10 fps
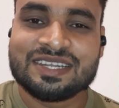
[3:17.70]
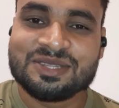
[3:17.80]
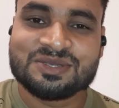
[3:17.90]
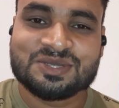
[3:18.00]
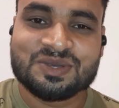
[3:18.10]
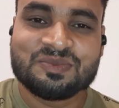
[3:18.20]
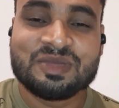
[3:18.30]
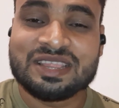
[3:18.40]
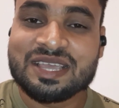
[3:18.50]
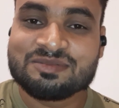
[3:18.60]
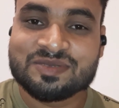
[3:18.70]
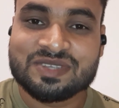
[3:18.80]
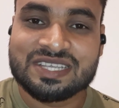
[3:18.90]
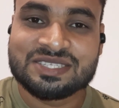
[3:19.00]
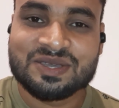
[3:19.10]
चलिए दोस्तों मिलते हैं आप
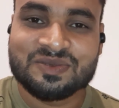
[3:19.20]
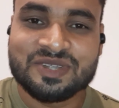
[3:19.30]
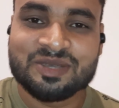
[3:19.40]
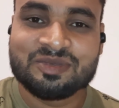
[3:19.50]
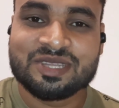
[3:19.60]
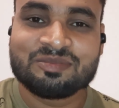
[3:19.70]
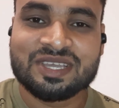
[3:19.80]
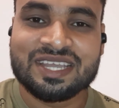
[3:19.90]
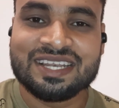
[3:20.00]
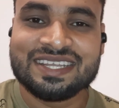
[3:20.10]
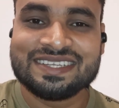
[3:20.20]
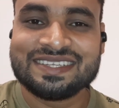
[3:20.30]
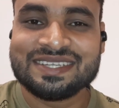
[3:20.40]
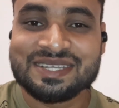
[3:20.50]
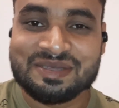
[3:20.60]
सबसे किसी और वीडियो में तब तक के लिए
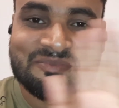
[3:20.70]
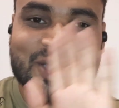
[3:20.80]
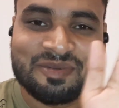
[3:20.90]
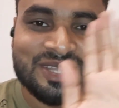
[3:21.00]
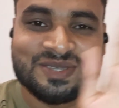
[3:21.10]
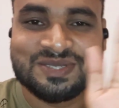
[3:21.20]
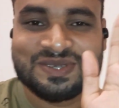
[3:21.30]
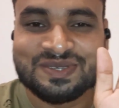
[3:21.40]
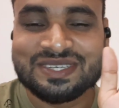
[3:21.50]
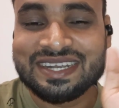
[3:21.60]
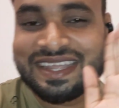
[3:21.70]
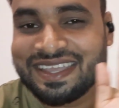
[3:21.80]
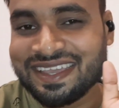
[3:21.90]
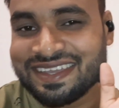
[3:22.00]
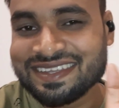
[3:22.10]
बाय बाय दोस्तों
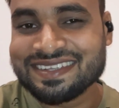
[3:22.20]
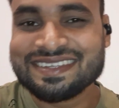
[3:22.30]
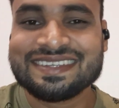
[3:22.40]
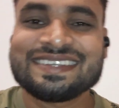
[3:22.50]
टेक केयर